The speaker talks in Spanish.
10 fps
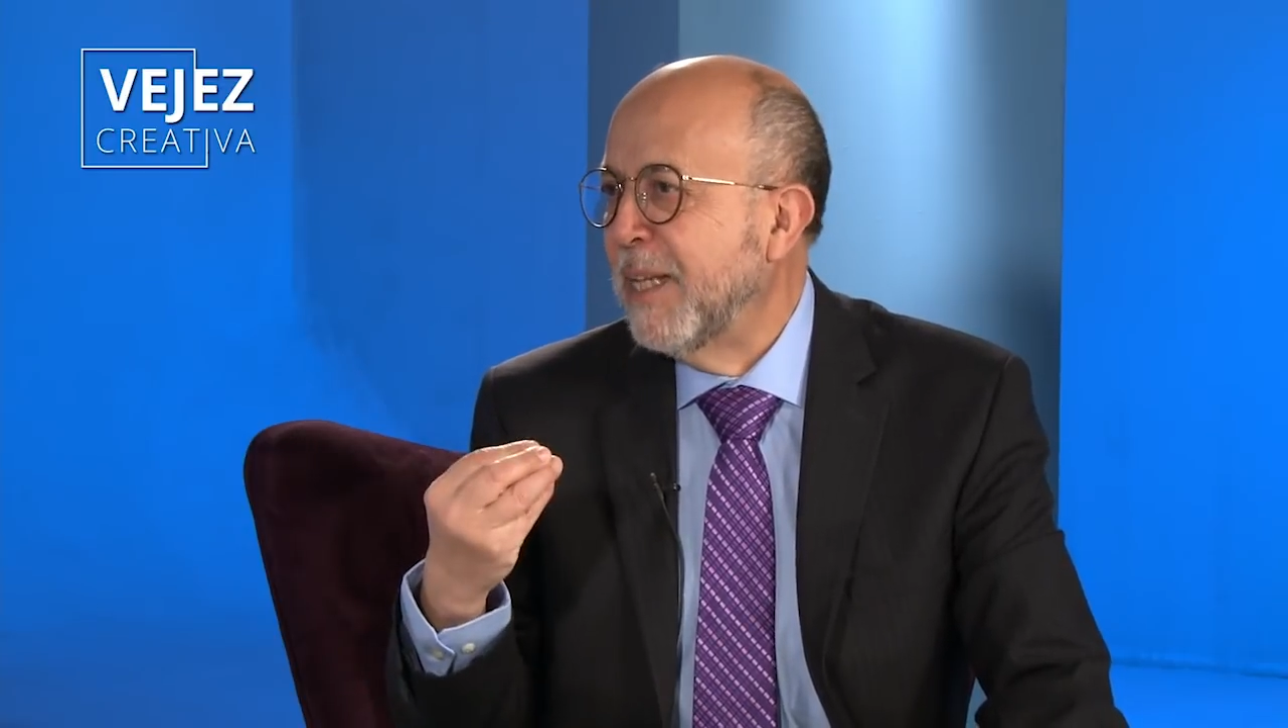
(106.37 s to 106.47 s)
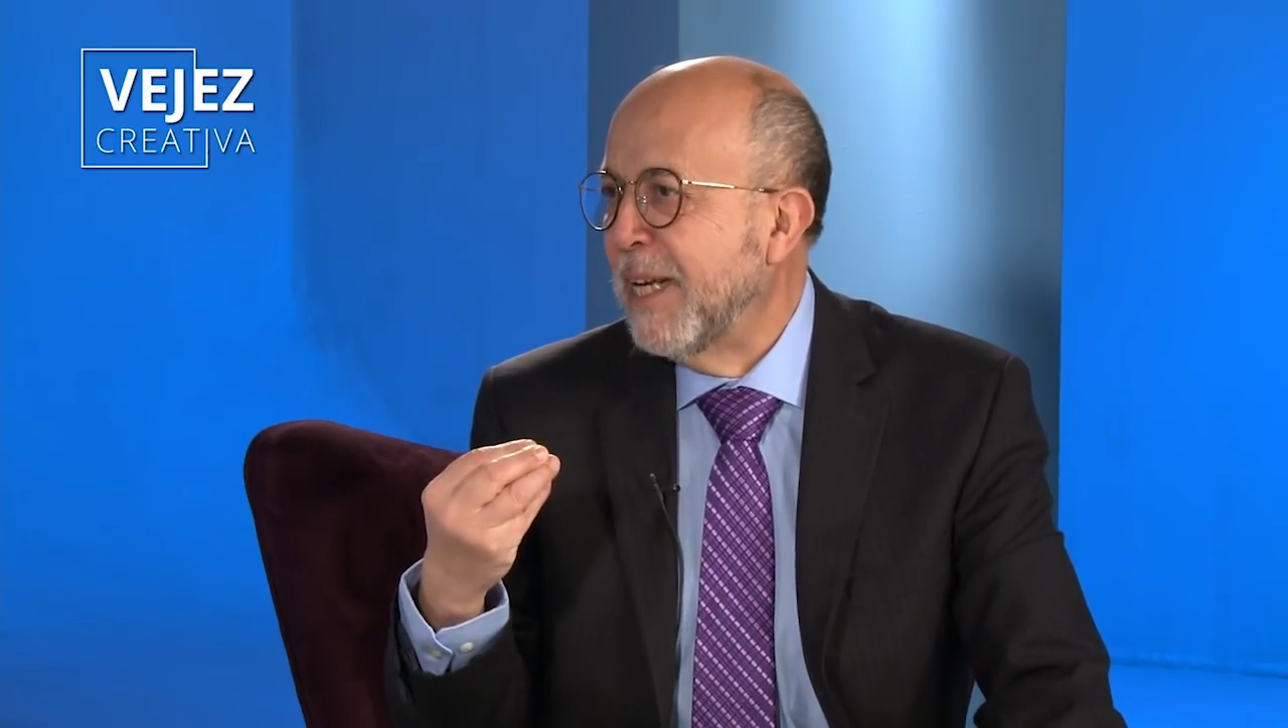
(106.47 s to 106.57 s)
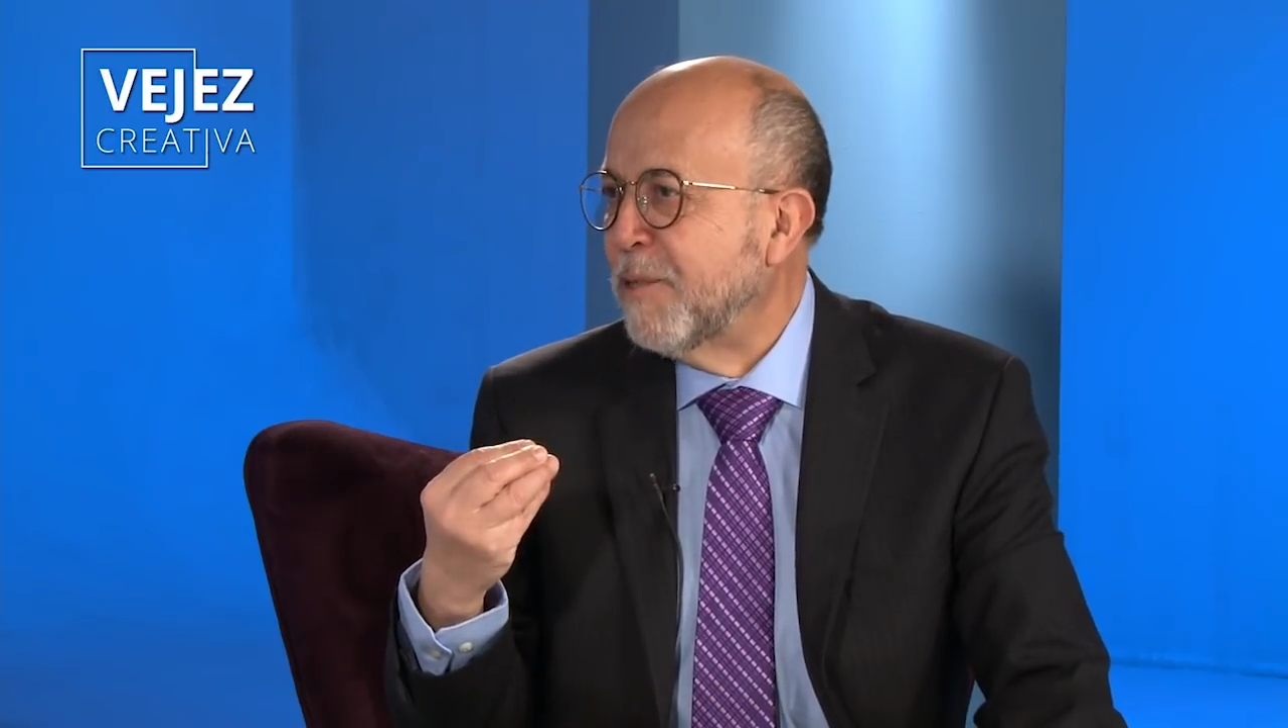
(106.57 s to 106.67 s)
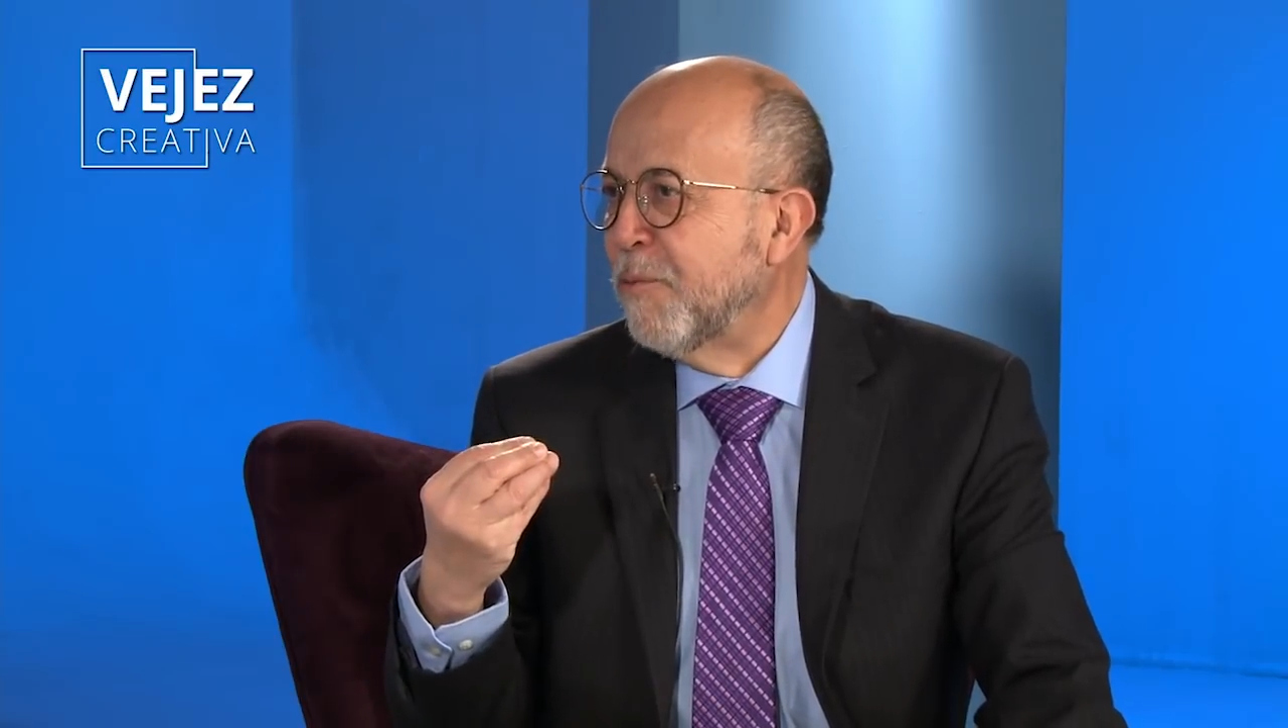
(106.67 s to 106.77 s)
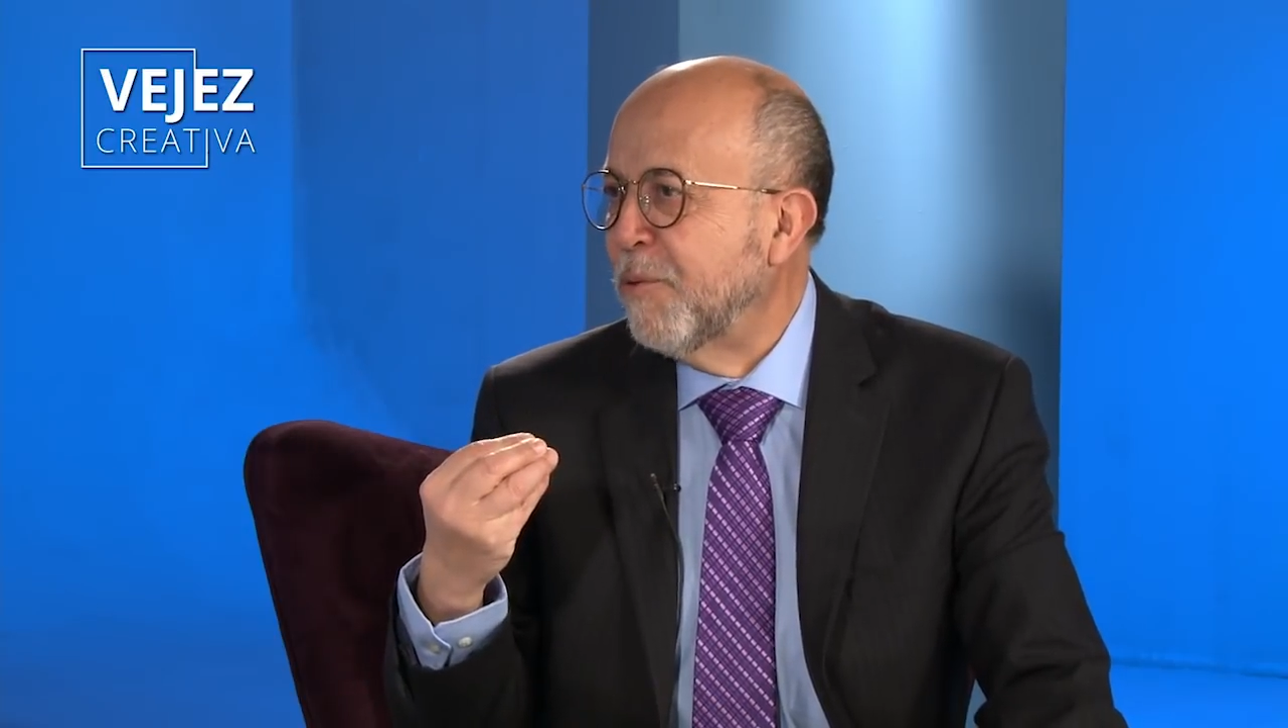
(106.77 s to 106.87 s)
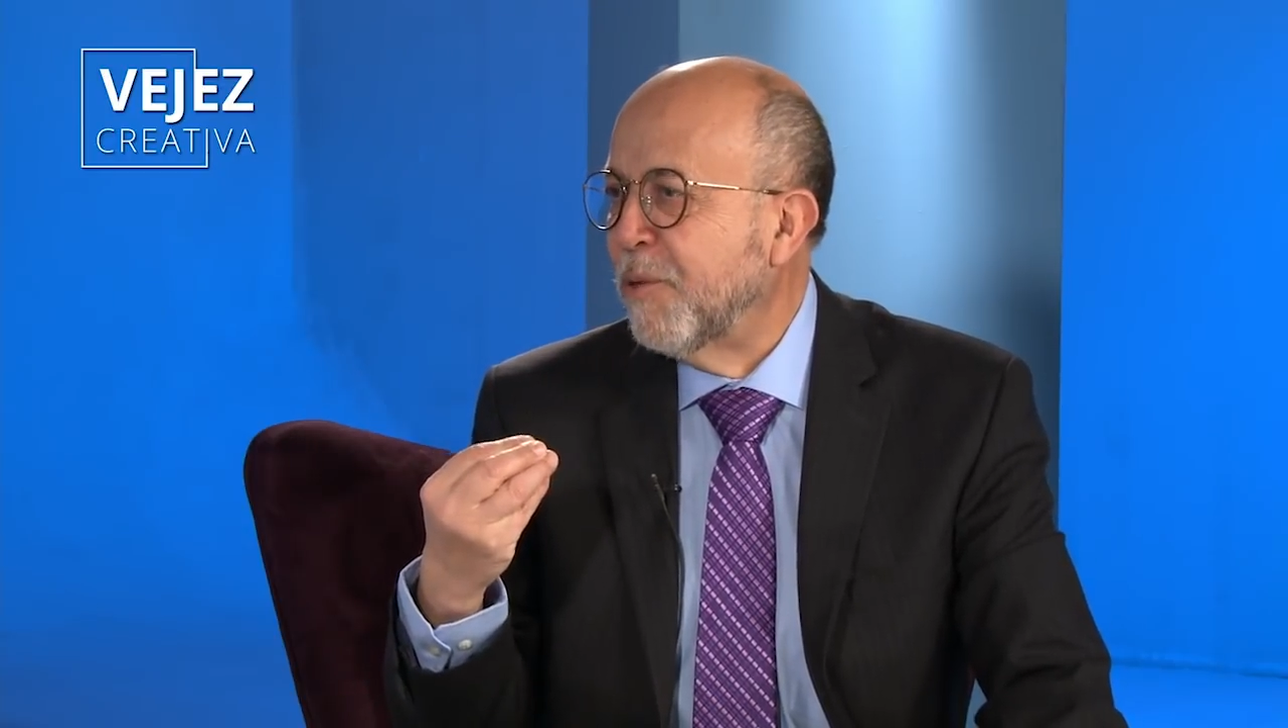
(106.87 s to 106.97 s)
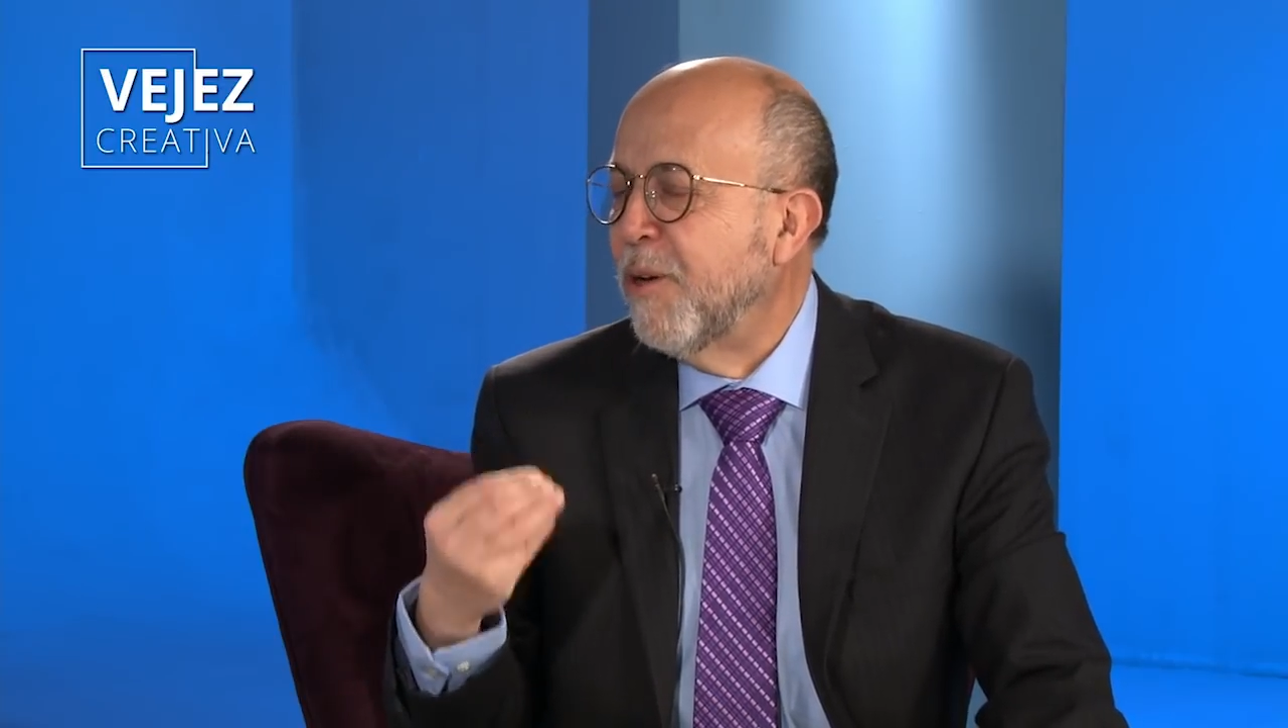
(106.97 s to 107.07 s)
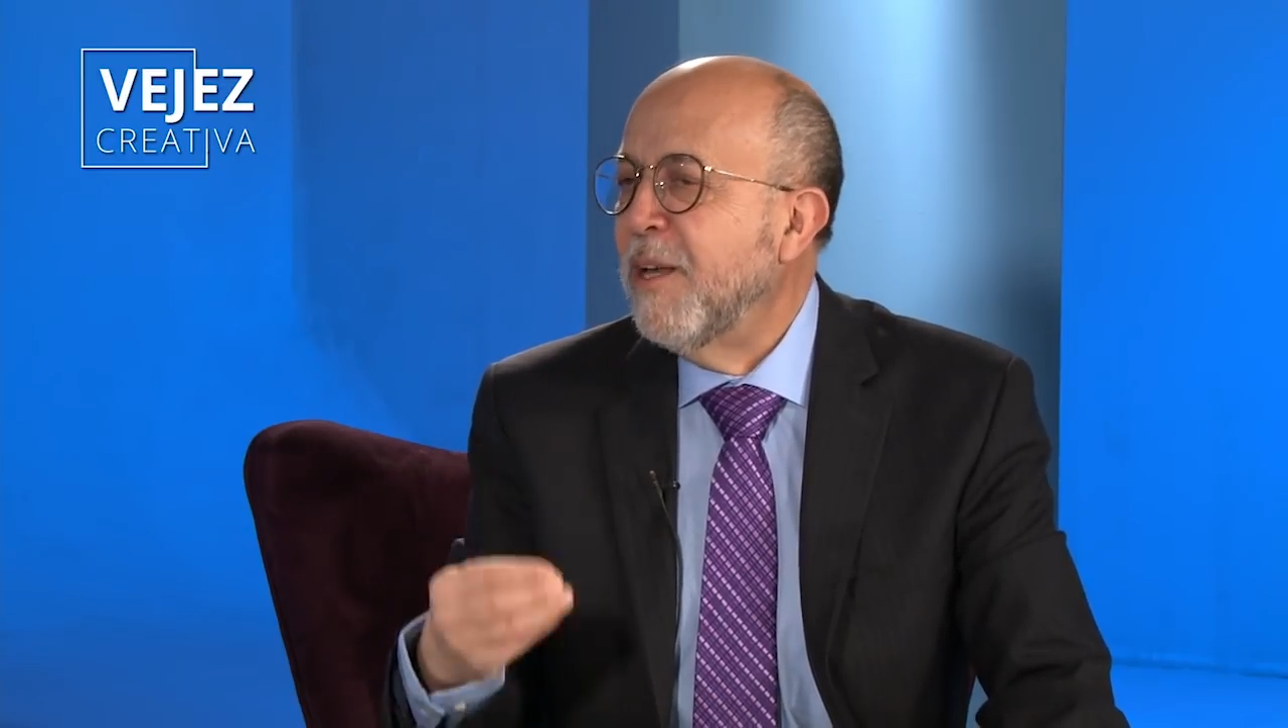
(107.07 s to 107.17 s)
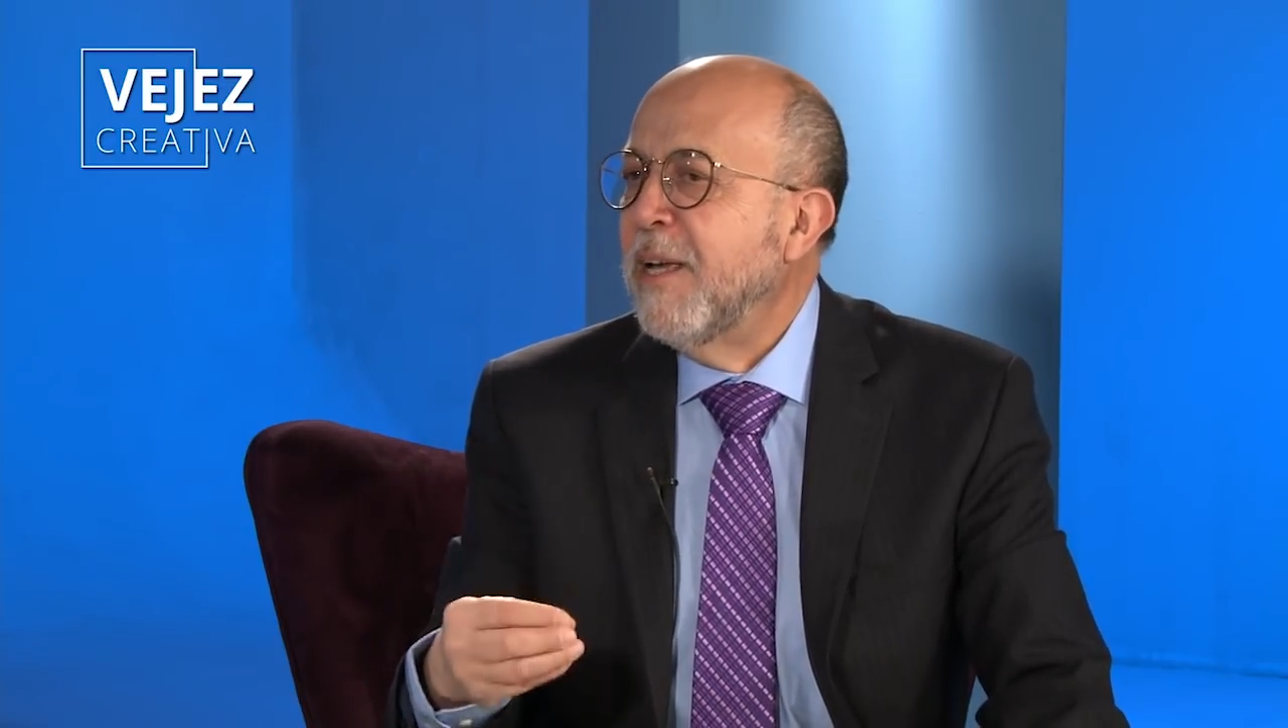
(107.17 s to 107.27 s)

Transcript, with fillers: el asunto.